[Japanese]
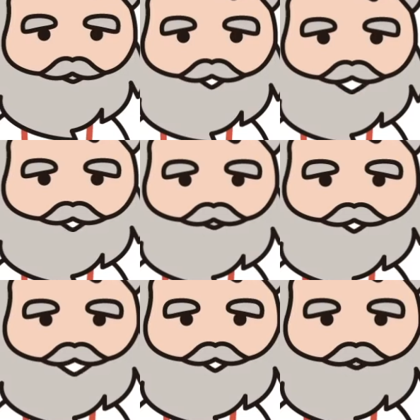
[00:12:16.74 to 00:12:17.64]
列車の
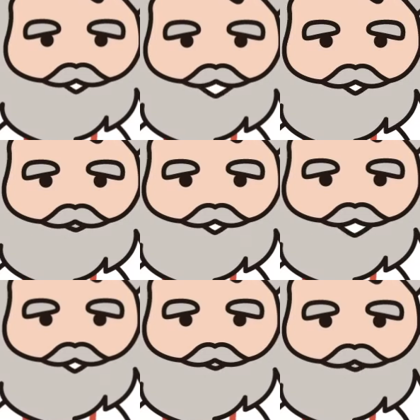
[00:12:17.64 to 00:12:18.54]
車内放送
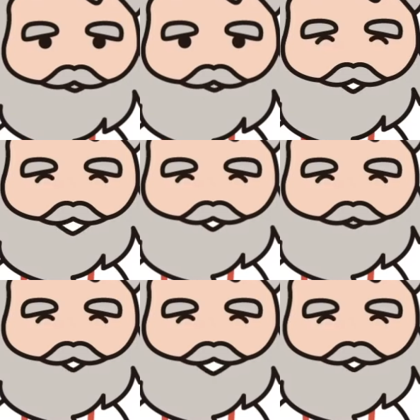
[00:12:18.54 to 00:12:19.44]
にもアイヌ
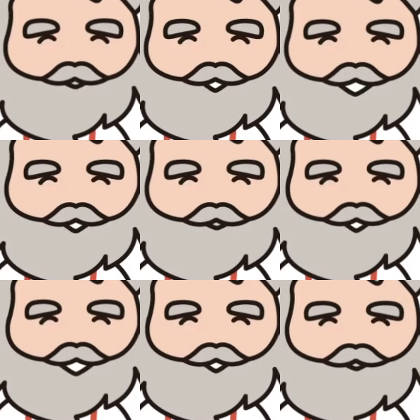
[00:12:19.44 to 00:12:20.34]
語を使用し
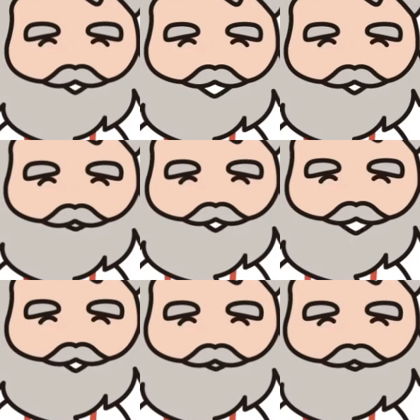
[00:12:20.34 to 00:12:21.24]
ている路線があ
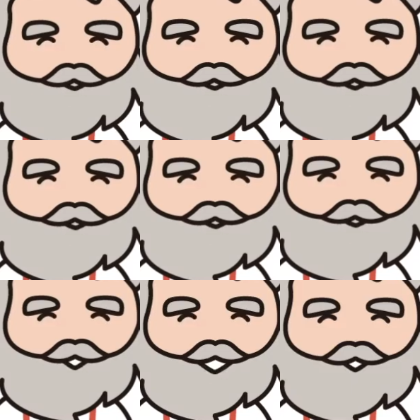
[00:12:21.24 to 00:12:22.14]
ります。
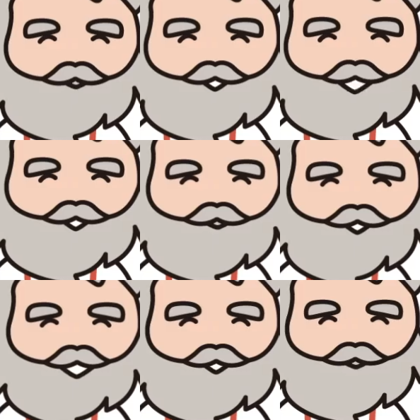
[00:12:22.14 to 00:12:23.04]
これも少
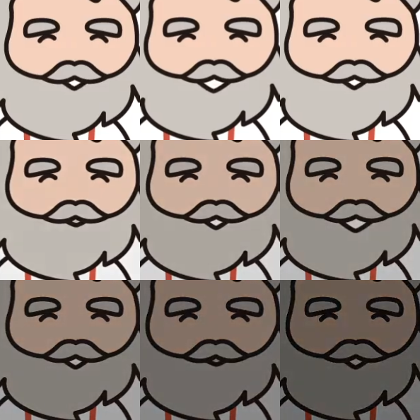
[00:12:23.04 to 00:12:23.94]
し聞いて
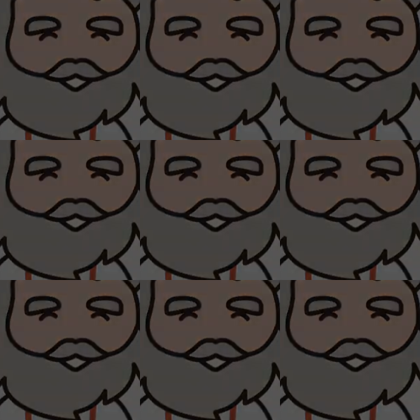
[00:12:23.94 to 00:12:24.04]
みま